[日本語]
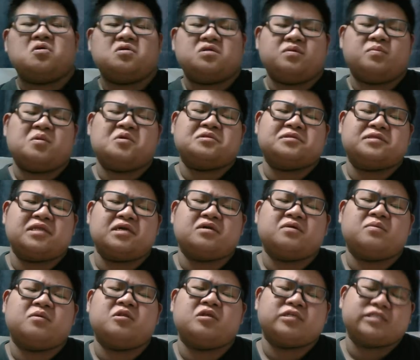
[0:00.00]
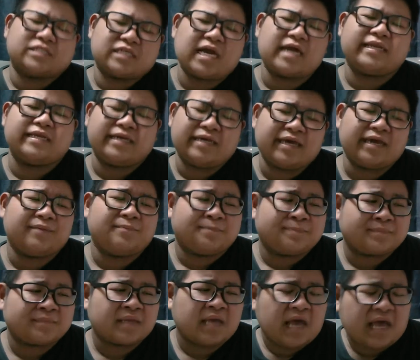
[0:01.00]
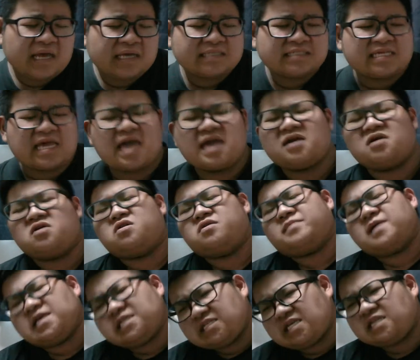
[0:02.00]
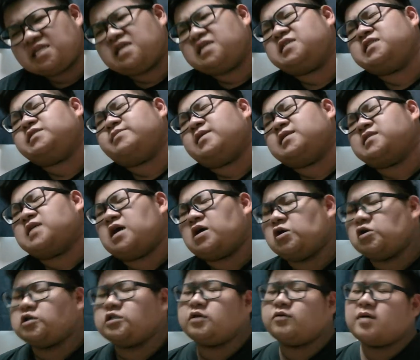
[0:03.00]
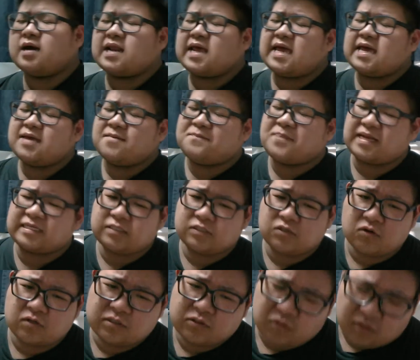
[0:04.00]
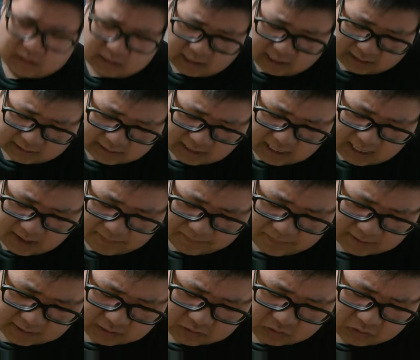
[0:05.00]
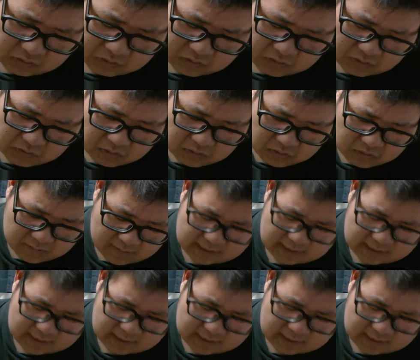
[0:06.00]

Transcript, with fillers: に持っていくものしかり、最後の晩餐何にしますかここで笑いバチコリ取れたらね、やっぱ人の、